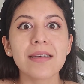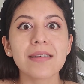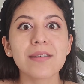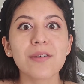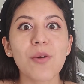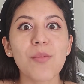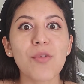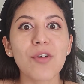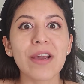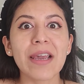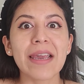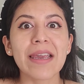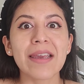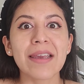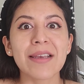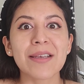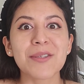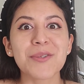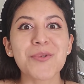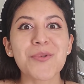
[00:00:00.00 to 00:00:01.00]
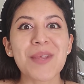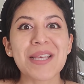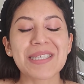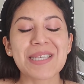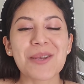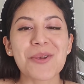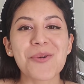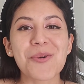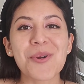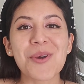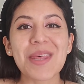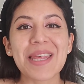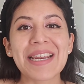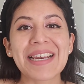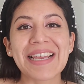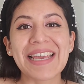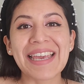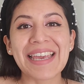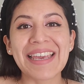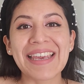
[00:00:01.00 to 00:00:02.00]
es como que su desayuno
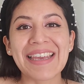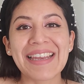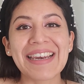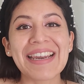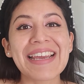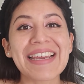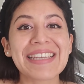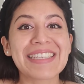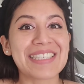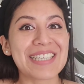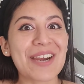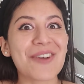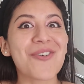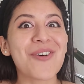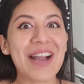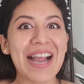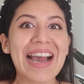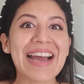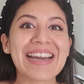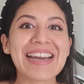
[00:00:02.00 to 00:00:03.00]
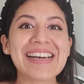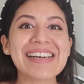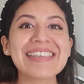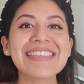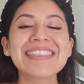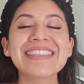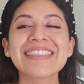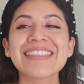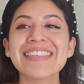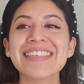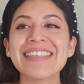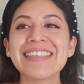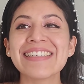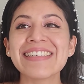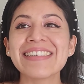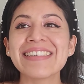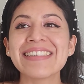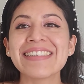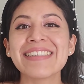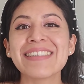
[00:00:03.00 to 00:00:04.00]
del que le echaron ganas
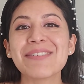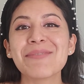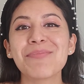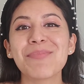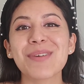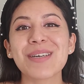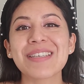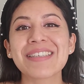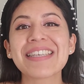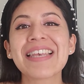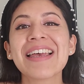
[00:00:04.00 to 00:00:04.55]
y pues